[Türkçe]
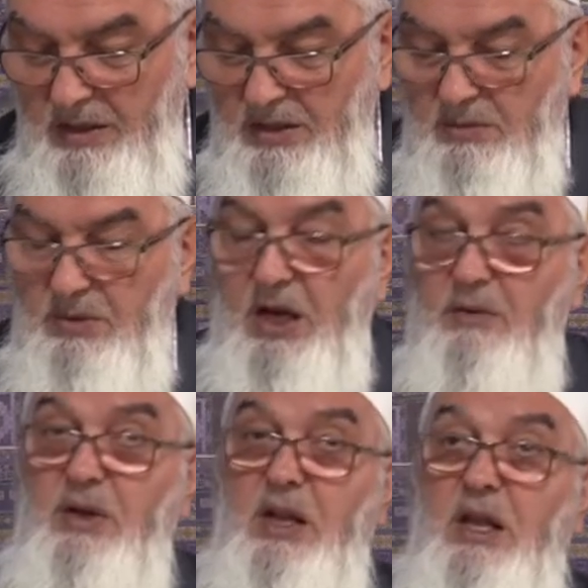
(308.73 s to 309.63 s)
Şimdi
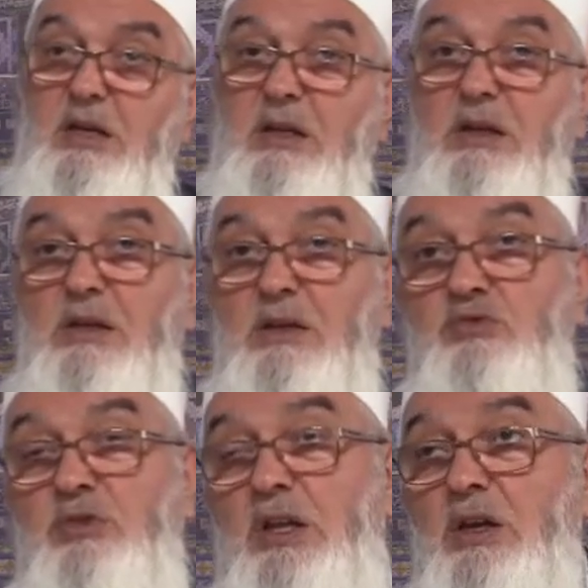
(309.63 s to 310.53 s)
nafileler
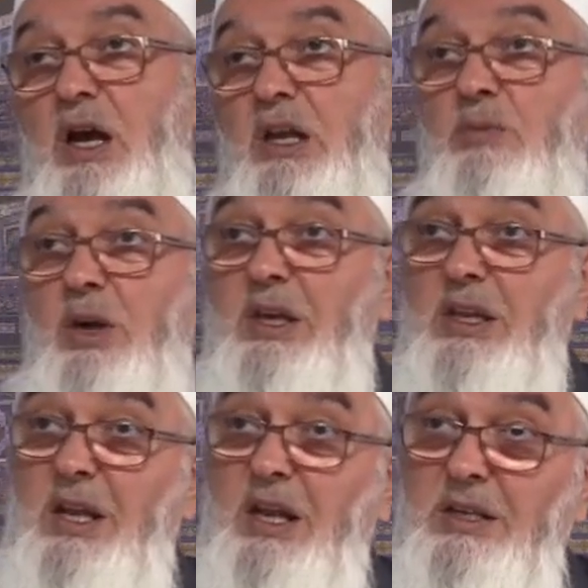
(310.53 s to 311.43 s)
sünneti gayri
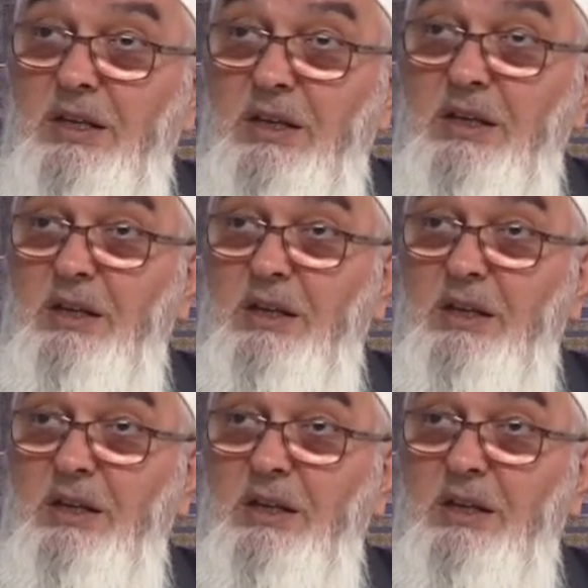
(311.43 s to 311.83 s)
müekkedeler.